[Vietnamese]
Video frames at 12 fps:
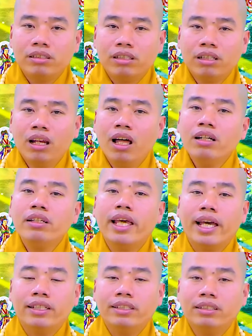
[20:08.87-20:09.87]
lớn
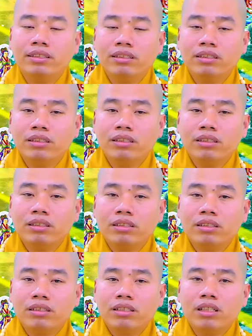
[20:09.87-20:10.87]
dày
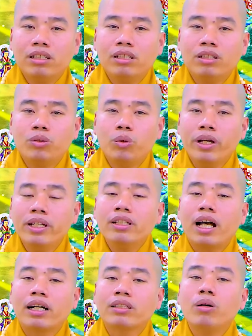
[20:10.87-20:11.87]
thì quỷ
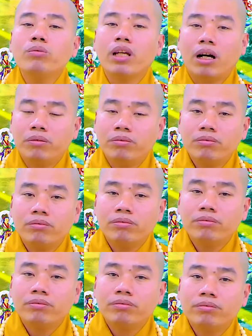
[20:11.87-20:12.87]
thần tôn trọng
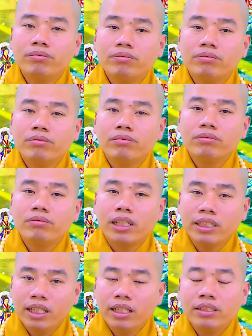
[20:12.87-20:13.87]

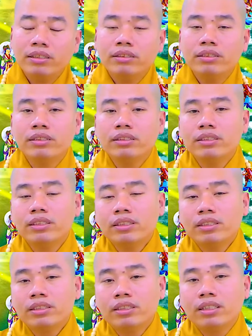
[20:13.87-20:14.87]
phải nhớ
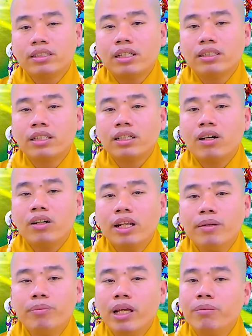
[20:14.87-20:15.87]
nên từ nơi đó
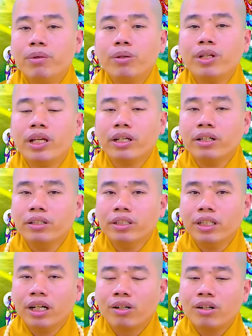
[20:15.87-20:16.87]
niệm niệm điều gì người
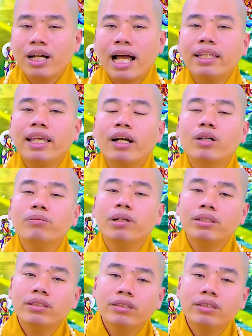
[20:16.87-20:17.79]
đừng có cá nhân của mình